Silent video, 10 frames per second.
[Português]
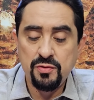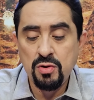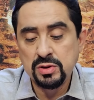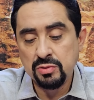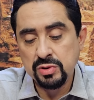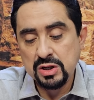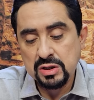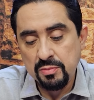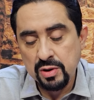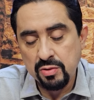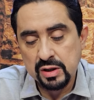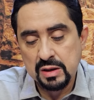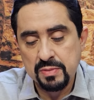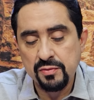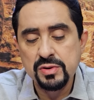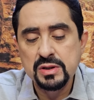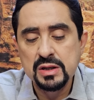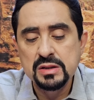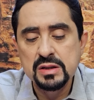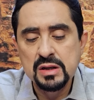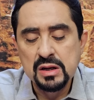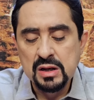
Eu vou contar um testemunho agora aqui para vocês